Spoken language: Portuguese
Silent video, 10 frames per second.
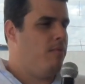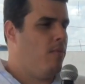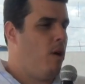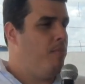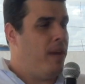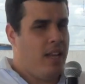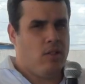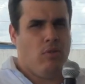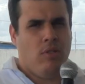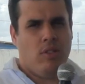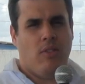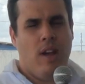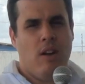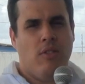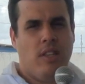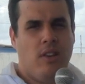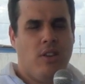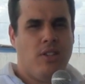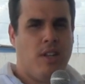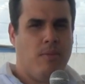momento é onde
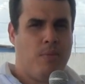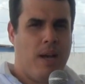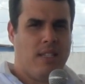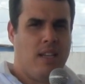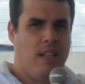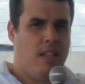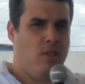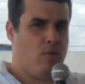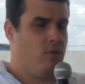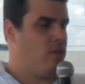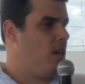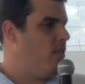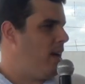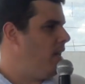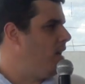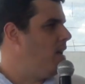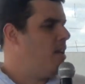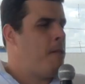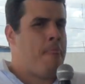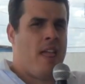nós estamos passando de discussão ainda
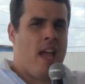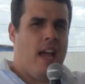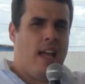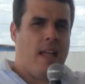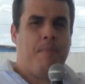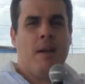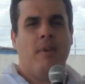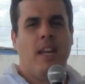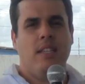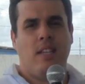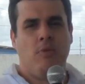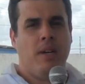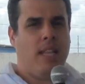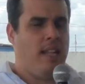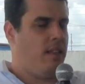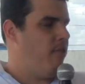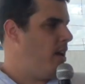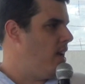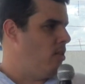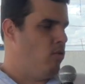é, da permanência do mandato de
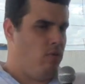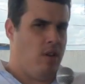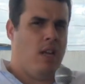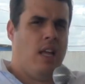vereador.